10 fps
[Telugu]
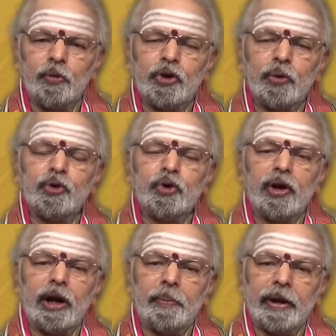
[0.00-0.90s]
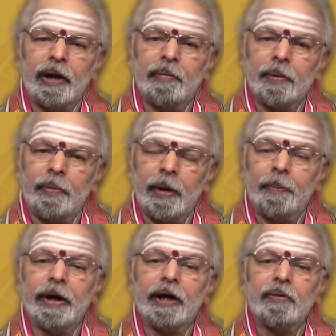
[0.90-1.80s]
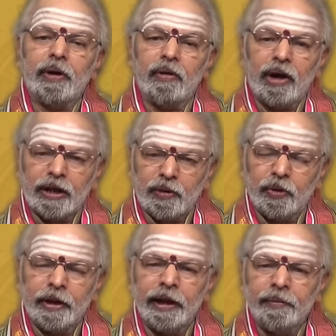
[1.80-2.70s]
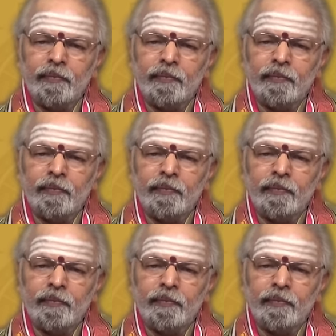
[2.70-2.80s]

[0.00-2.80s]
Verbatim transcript: వృత్తి ఉద్యోగాల పరంగా మీరు బలపడేటువంటి అవకాశం ఉంది